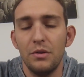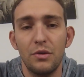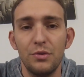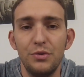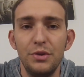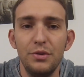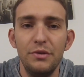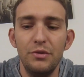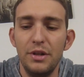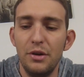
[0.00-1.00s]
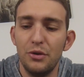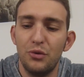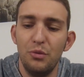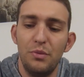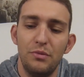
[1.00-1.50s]
Donc ensuite, au niveau des leurs
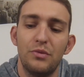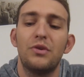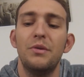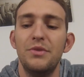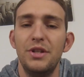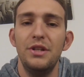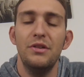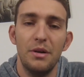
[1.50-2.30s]
soupes, donc comme j'ai dit dans